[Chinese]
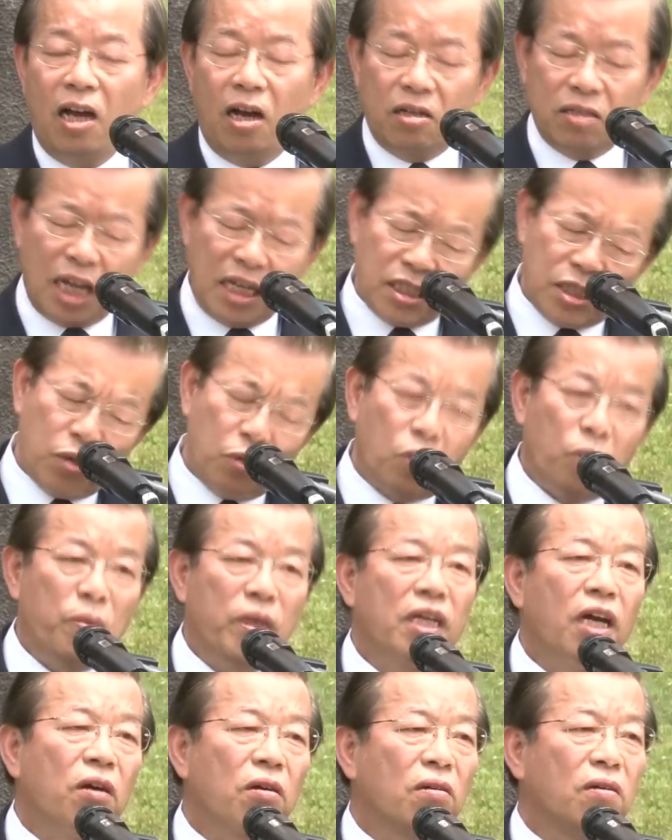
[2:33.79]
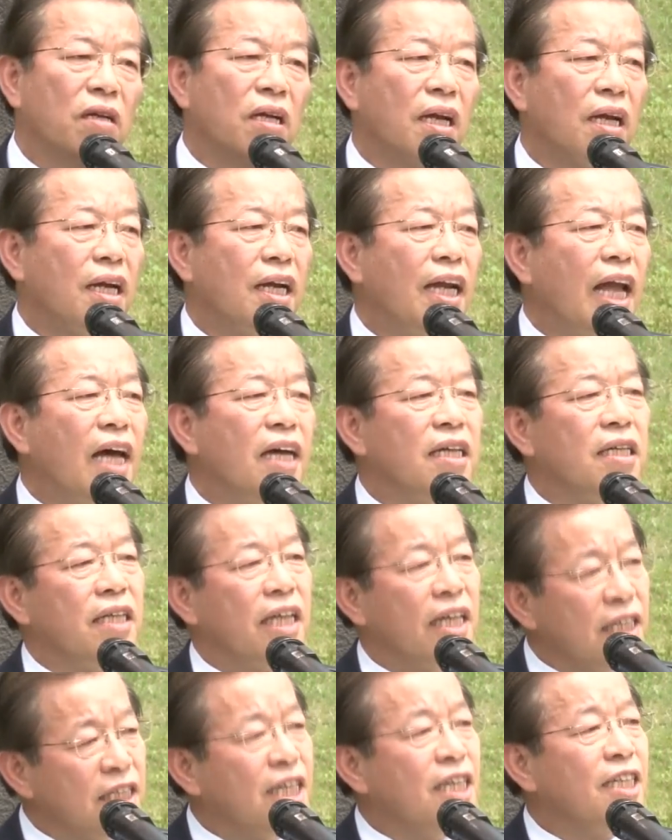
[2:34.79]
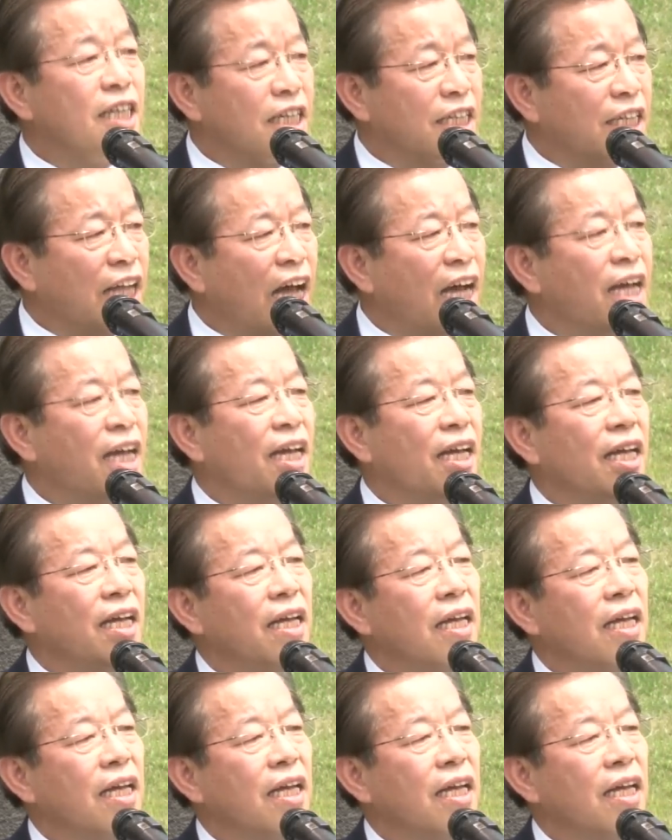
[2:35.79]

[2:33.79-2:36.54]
哦，但是我们要让年轻的一代。